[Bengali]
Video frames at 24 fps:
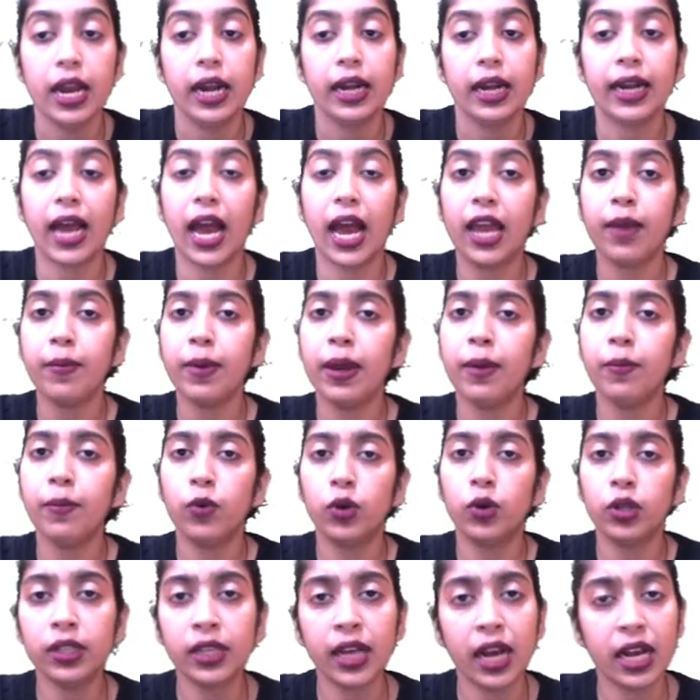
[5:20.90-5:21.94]
টাইমের
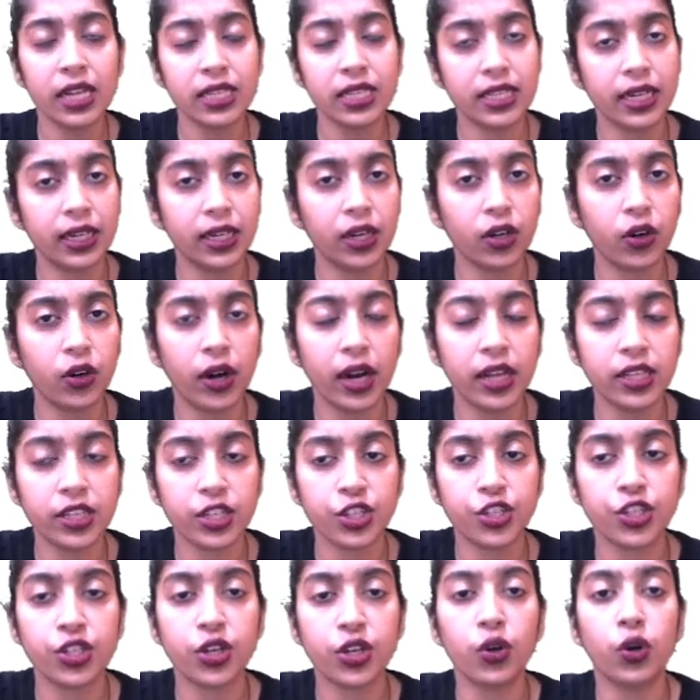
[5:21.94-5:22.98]
মধ্যে আনসারটা করার
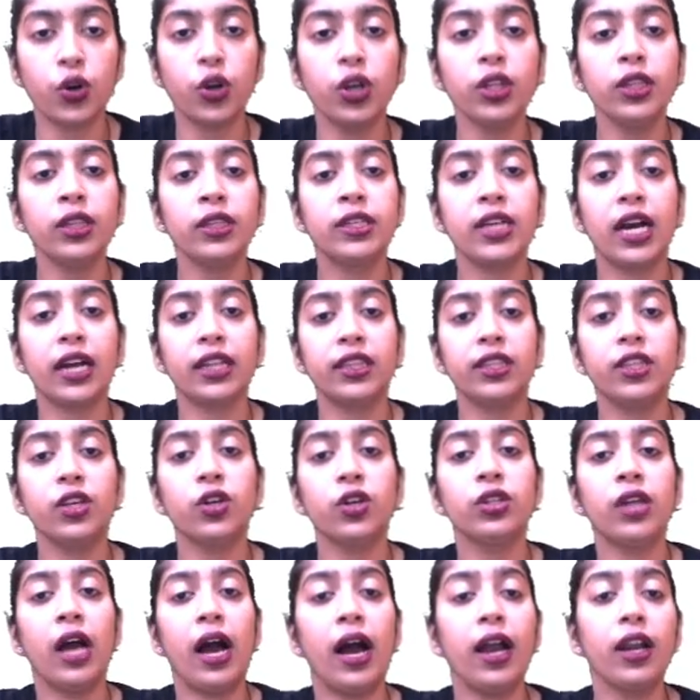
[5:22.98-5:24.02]
চেষ্টা করো জাতীয়
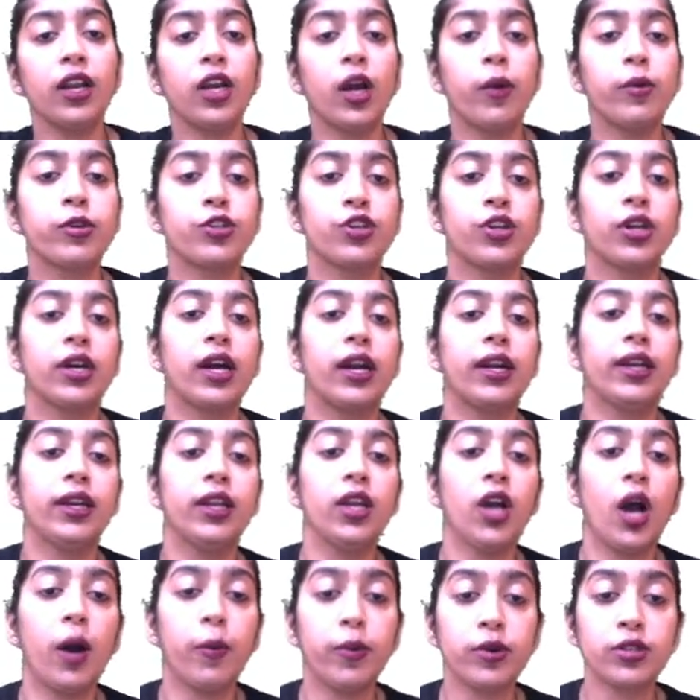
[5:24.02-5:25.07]
ধান গবেষণাগারটি
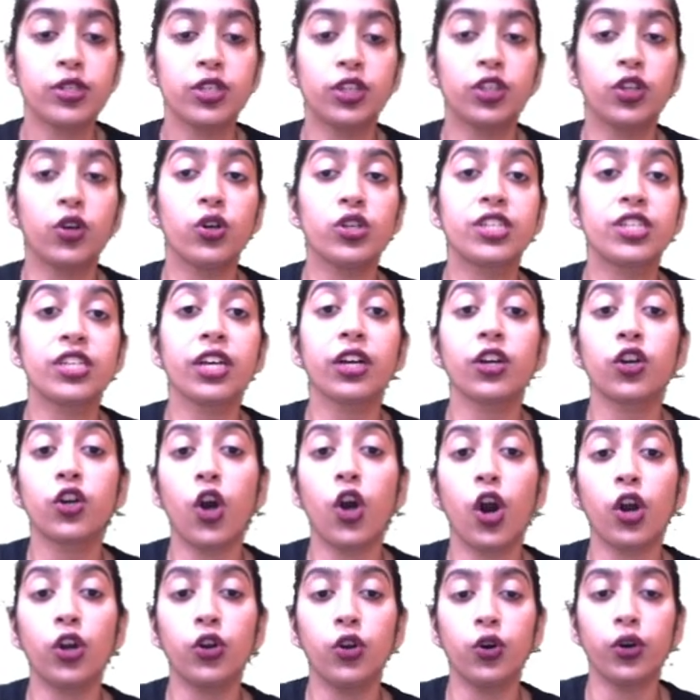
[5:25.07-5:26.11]
অবস্থিত হচ্ছে
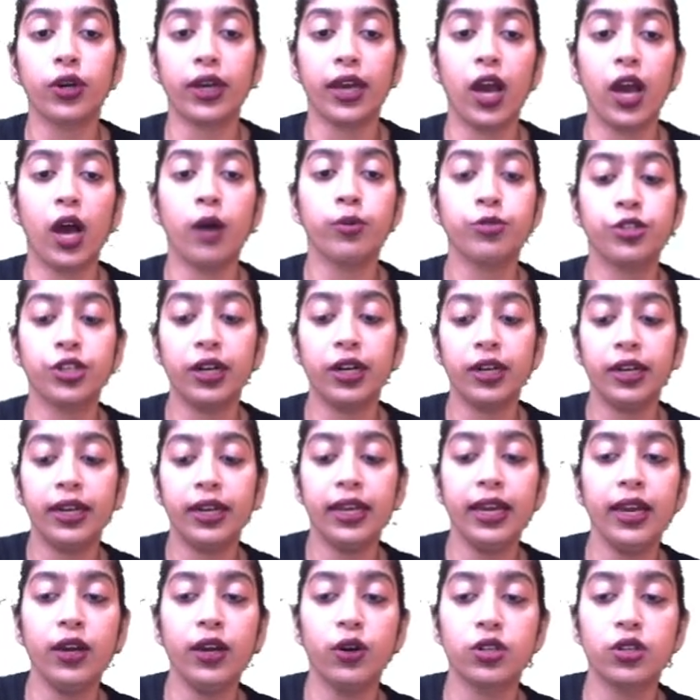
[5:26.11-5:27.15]
কটকে অপশন
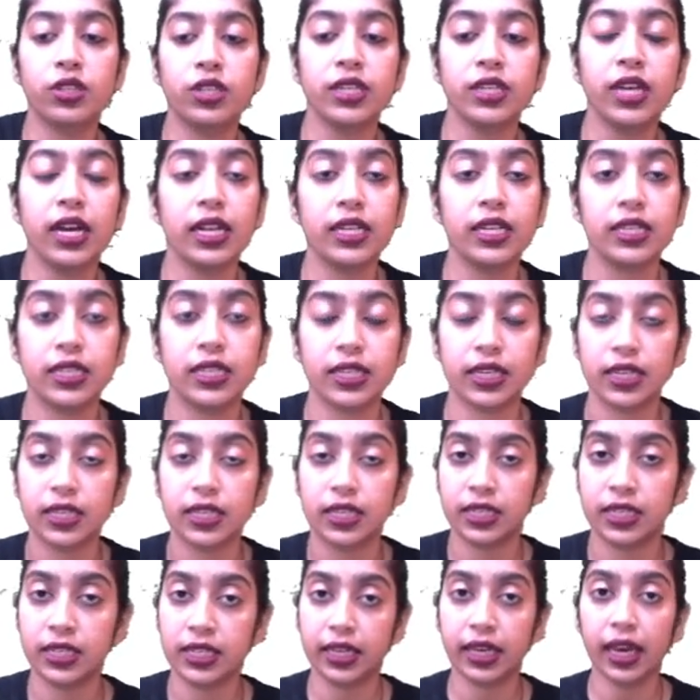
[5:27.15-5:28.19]
ডি হচ্ছে আনসার
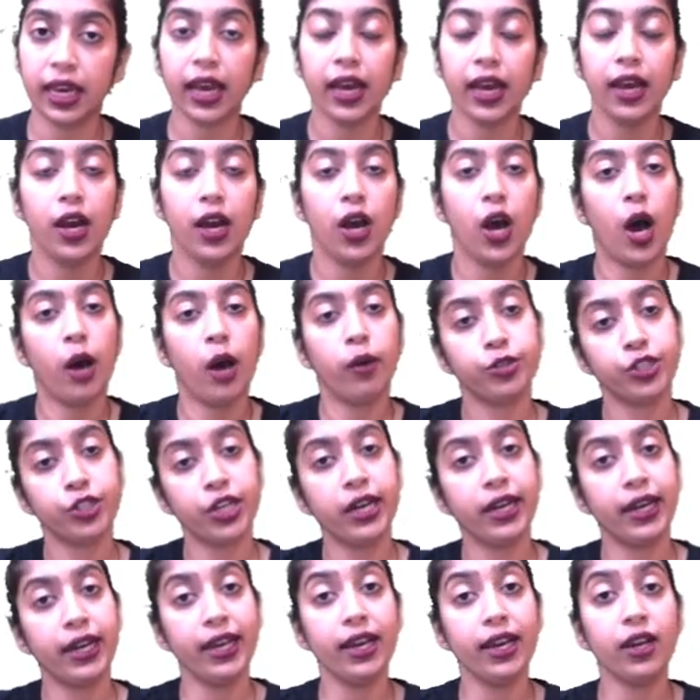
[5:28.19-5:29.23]
ঠিক আছে অপশন
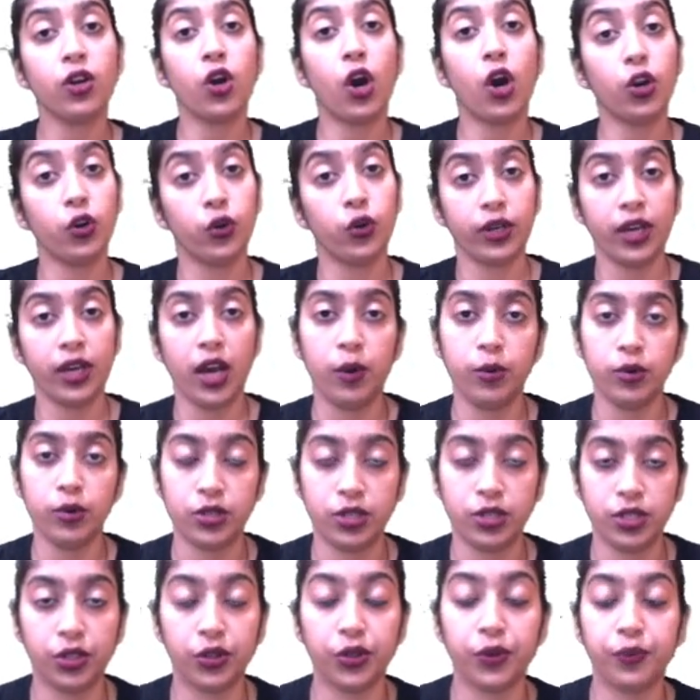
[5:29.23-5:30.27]
ডি কটকে
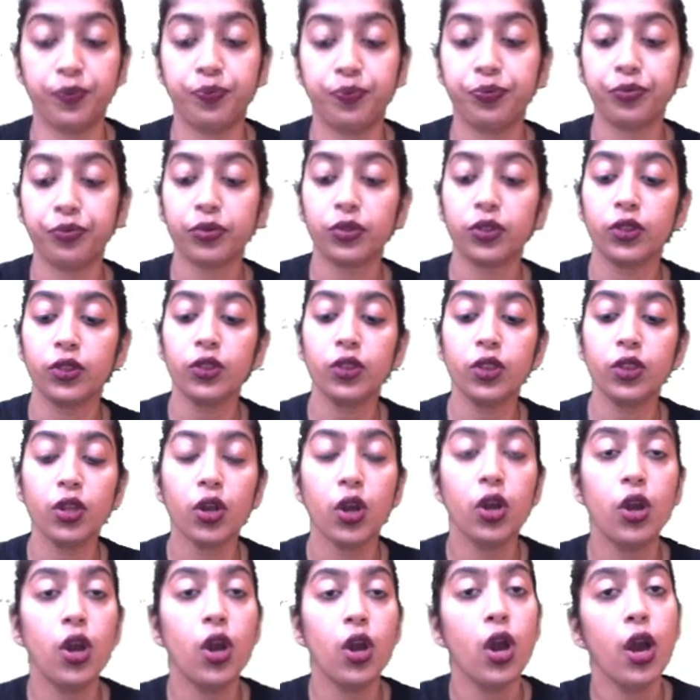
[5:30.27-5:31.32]
অবস্থিত
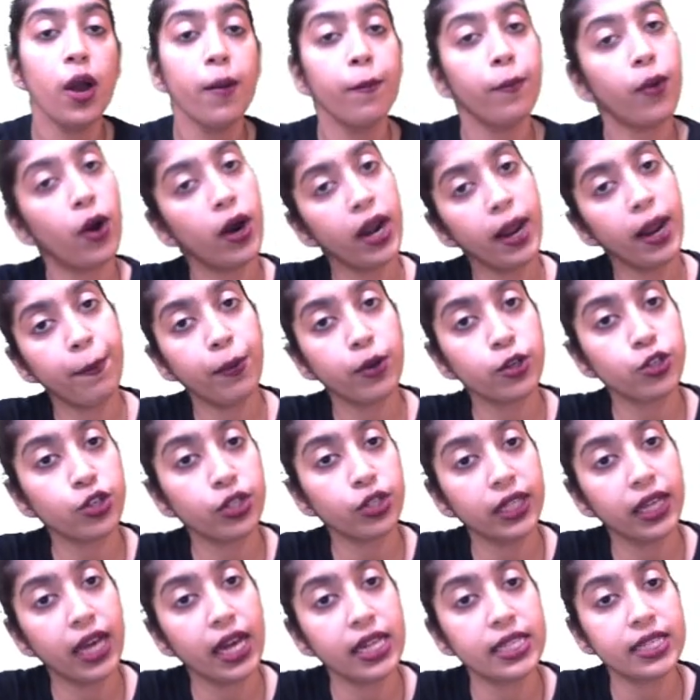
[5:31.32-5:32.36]
পরের
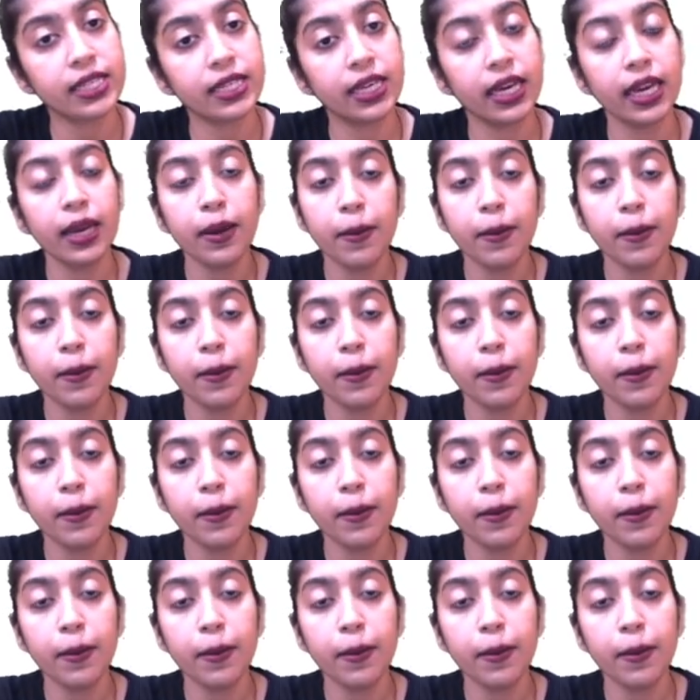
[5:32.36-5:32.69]
প্রশ্নে যাচ্ছি